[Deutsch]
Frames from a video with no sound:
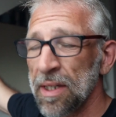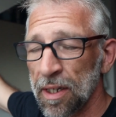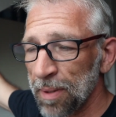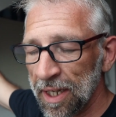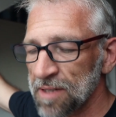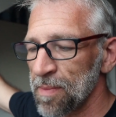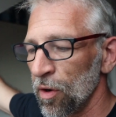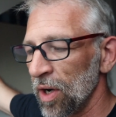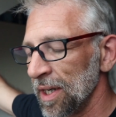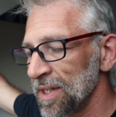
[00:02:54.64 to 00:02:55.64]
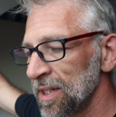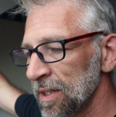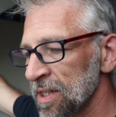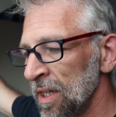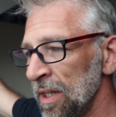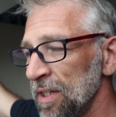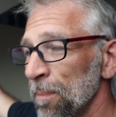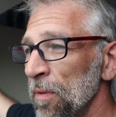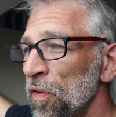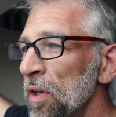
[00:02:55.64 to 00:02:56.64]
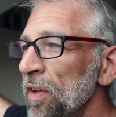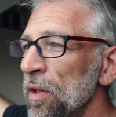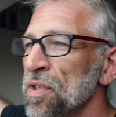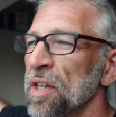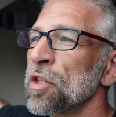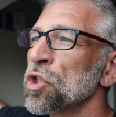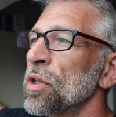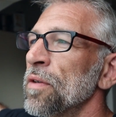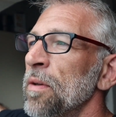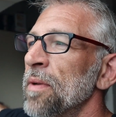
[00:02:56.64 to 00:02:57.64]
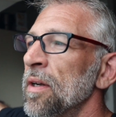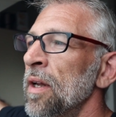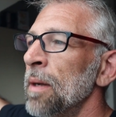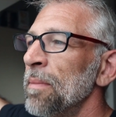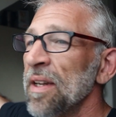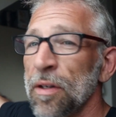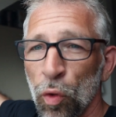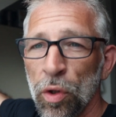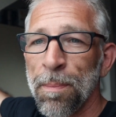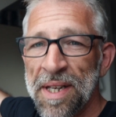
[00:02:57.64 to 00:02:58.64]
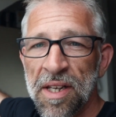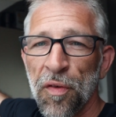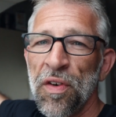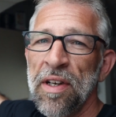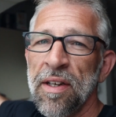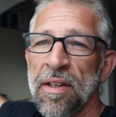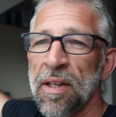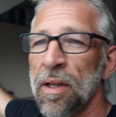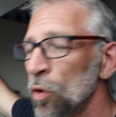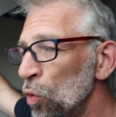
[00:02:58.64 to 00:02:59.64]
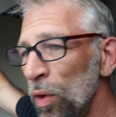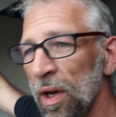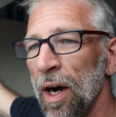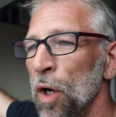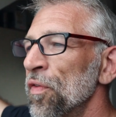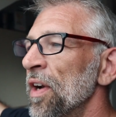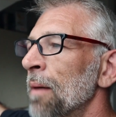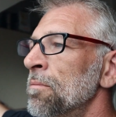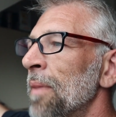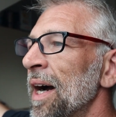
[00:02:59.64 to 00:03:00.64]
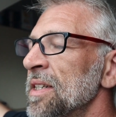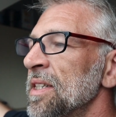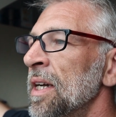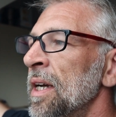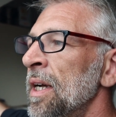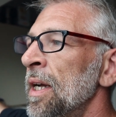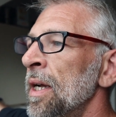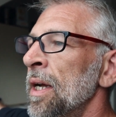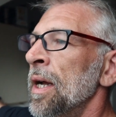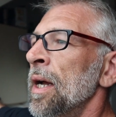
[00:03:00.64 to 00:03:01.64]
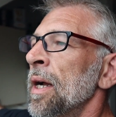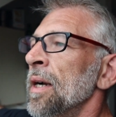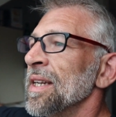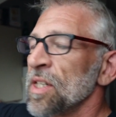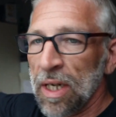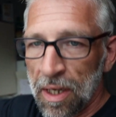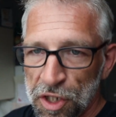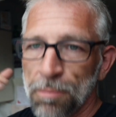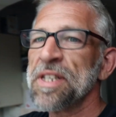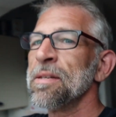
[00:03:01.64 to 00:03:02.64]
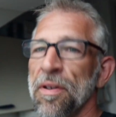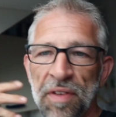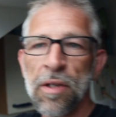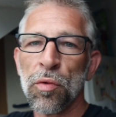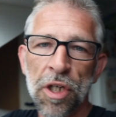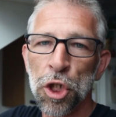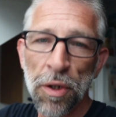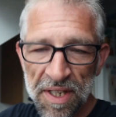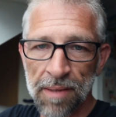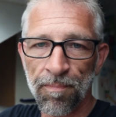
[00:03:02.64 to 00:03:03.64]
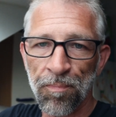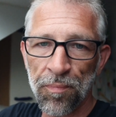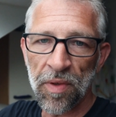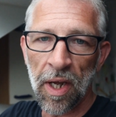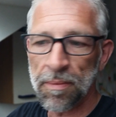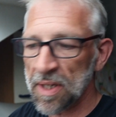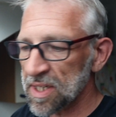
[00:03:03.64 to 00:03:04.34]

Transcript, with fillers: dann bringt es mir auch alles nichts. Ich habe mir viele Videos angeschaut, wie man mit der Drohne besser fliegt, coolere Aufnahmen macht. Das soll ja auch so ein bisschen mein Video unterstützen. Ja, ne?